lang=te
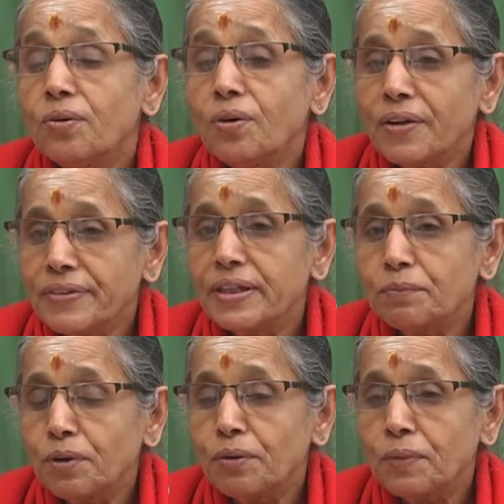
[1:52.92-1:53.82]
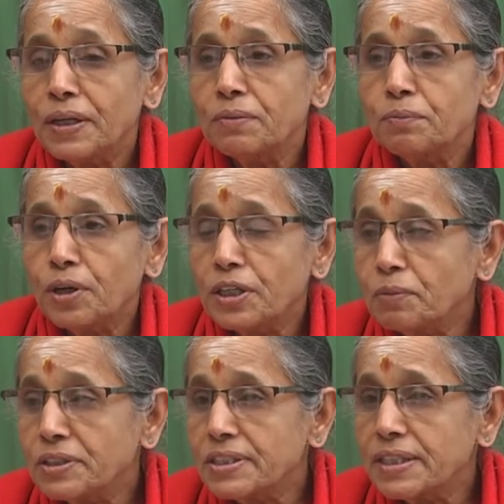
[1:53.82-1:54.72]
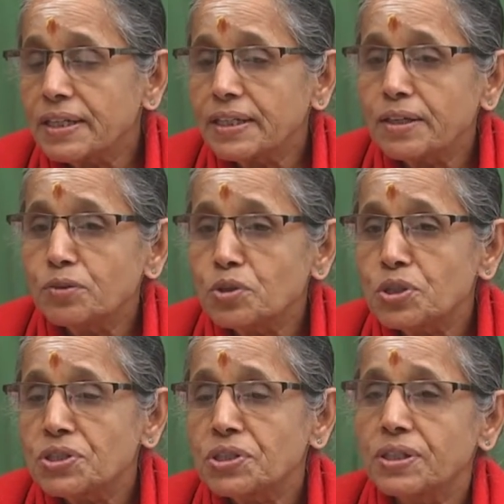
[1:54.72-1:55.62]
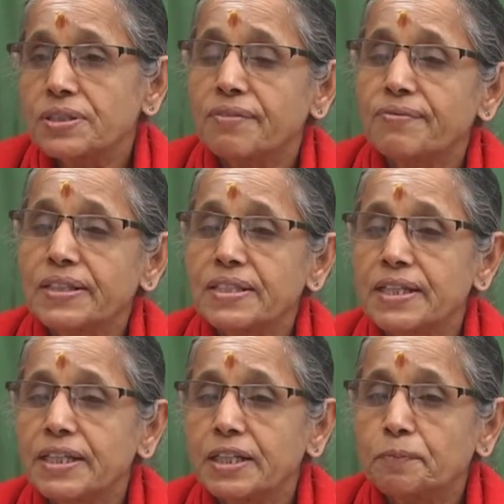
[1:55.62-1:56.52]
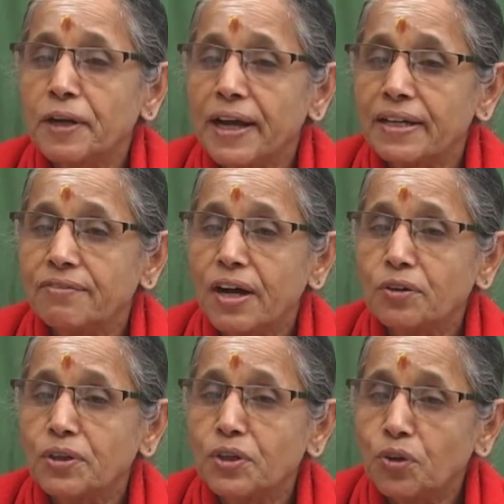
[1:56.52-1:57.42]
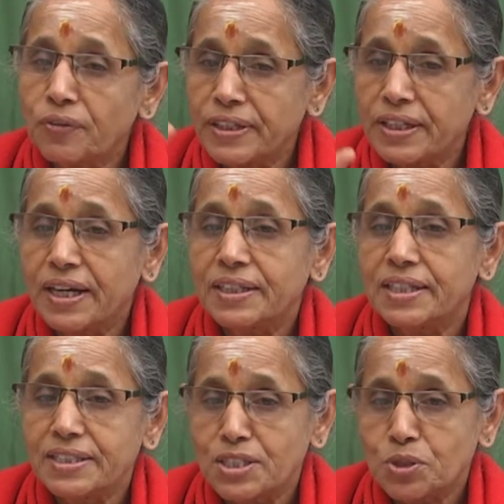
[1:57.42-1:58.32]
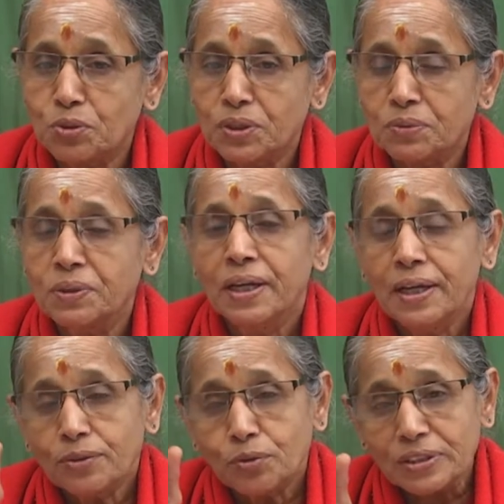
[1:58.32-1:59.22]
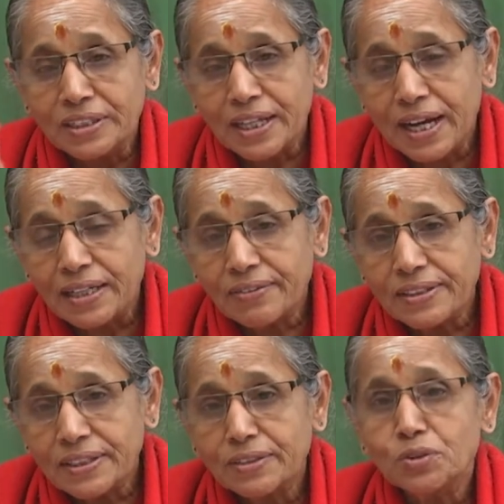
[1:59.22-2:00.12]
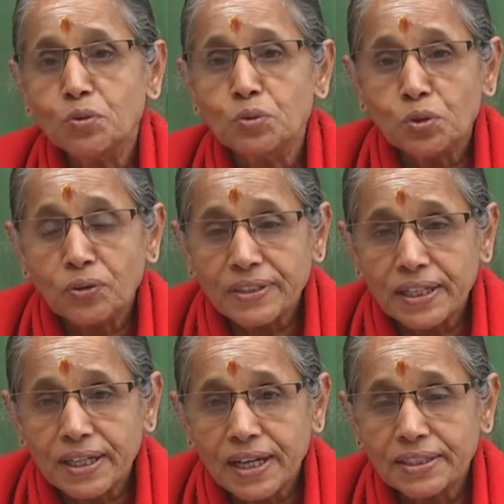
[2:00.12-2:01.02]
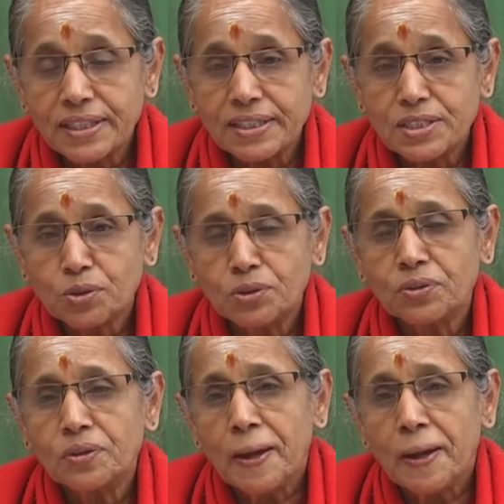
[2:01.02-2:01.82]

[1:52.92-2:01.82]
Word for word: ఒక విధ మనం మొట్టమొదటిసారిగా గురు శిష్యులుగా సంవాదం జరిగినప్పుడు ఆయన వాక్కులను ఒక విధంగా అర్థం చేసుకుంటాం కొంతకాలం అయిన తర్వాత ఇంకో విధంగా అర్థం చేసుకుంటాం